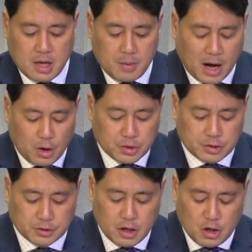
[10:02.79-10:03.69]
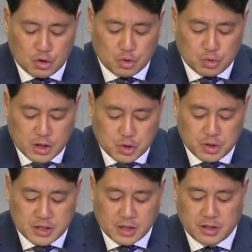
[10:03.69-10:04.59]
바울은
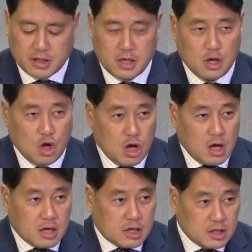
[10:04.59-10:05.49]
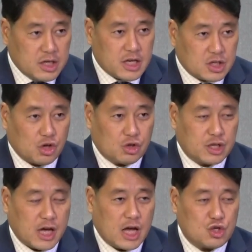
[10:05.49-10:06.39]
유대주의자들이 그들이
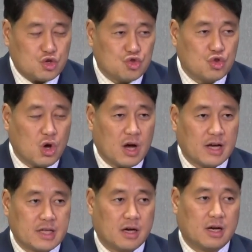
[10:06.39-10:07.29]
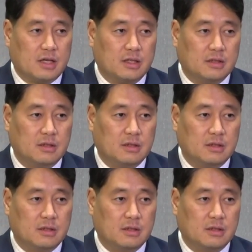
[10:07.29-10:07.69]
그렇게 중요하게 생각하는